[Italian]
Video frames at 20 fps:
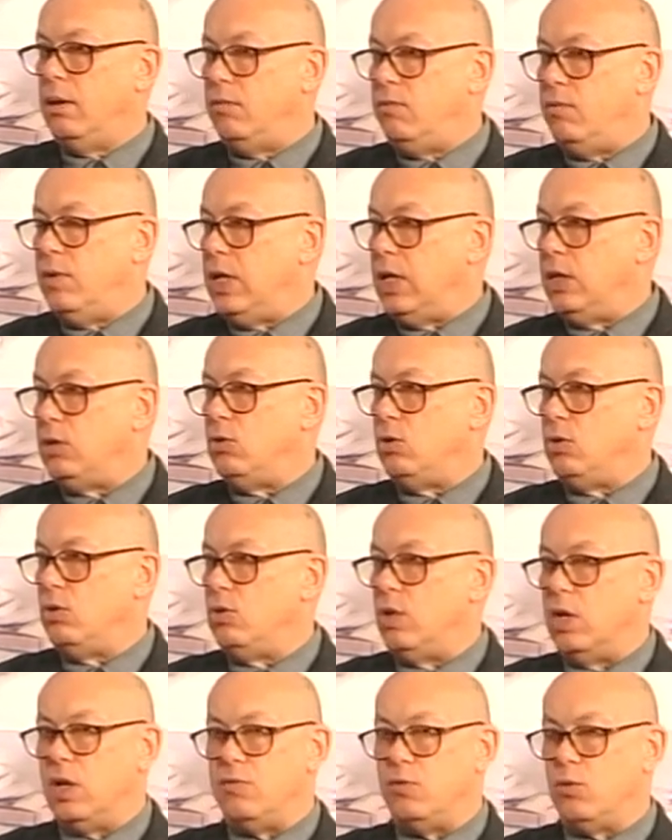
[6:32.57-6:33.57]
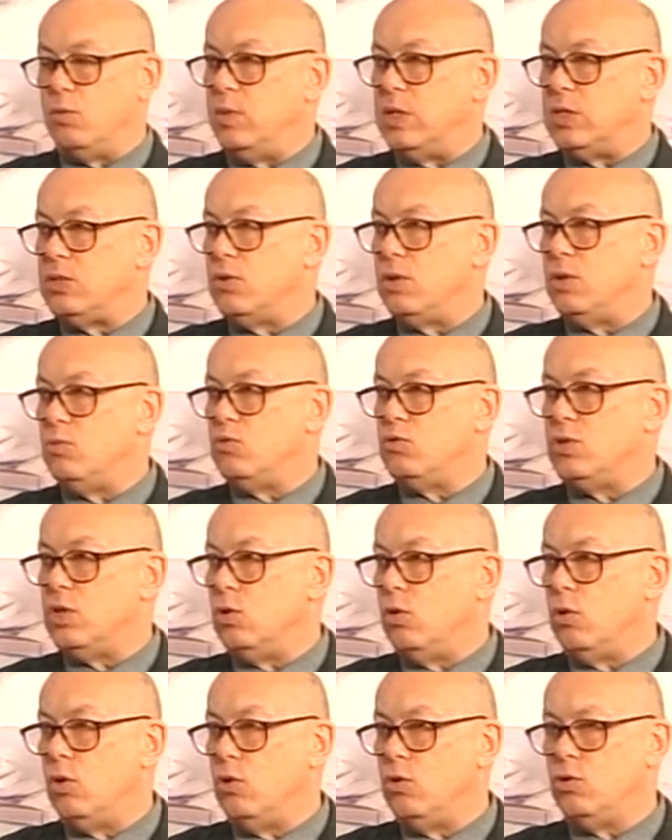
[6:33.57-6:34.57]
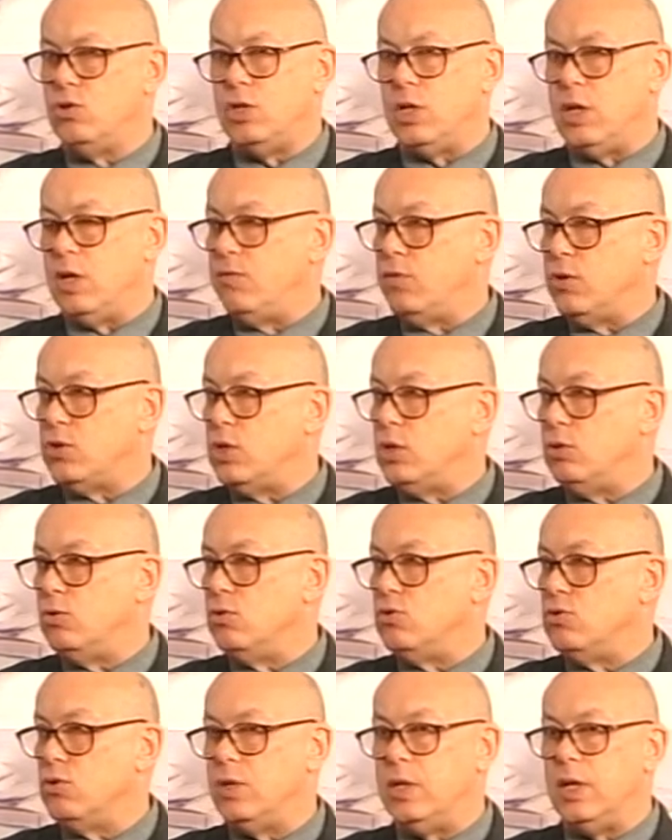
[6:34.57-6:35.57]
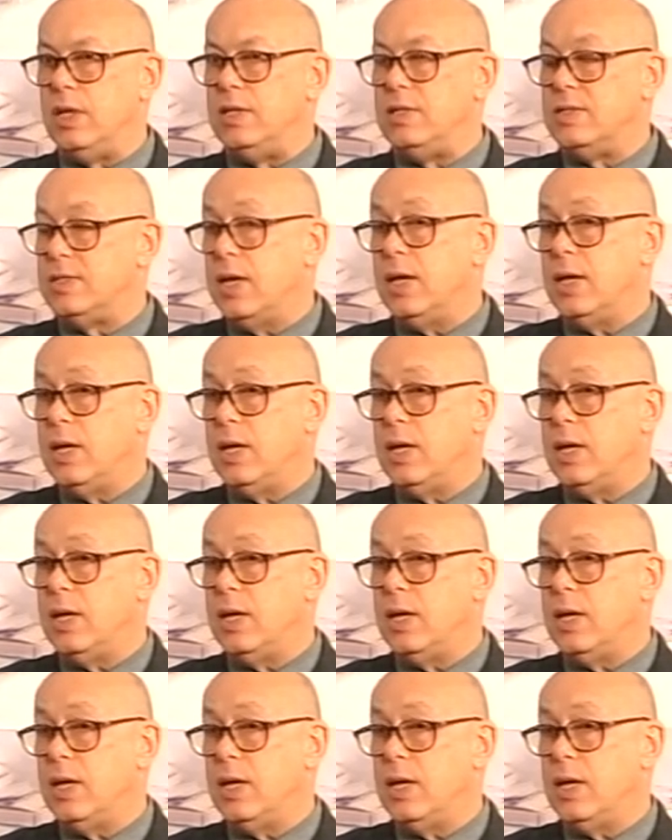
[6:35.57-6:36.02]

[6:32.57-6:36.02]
venendo io da una formazione musicologica e facendo giornalista,